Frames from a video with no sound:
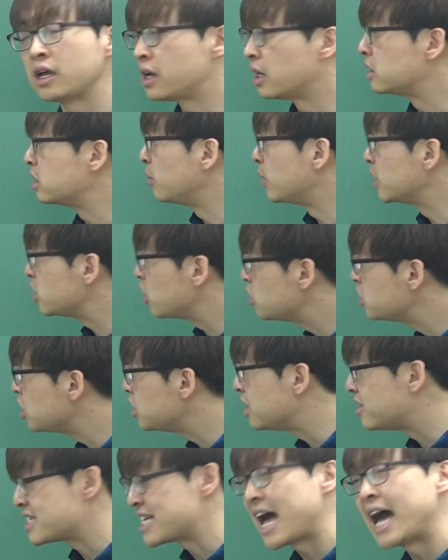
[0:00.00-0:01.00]
얘기 같지만
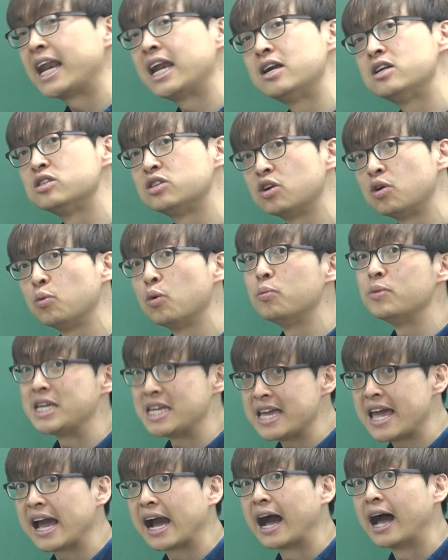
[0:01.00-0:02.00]
천천히 사례를 들어보면
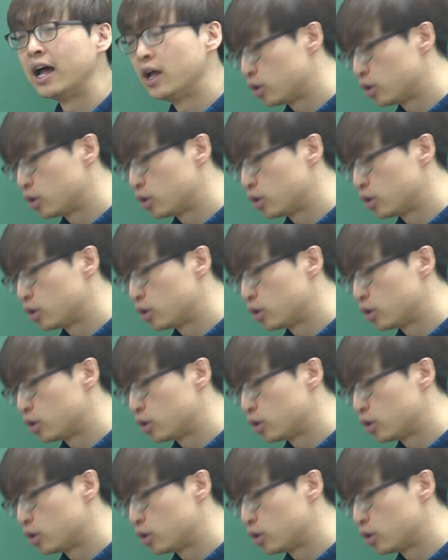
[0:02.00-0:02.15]
이해가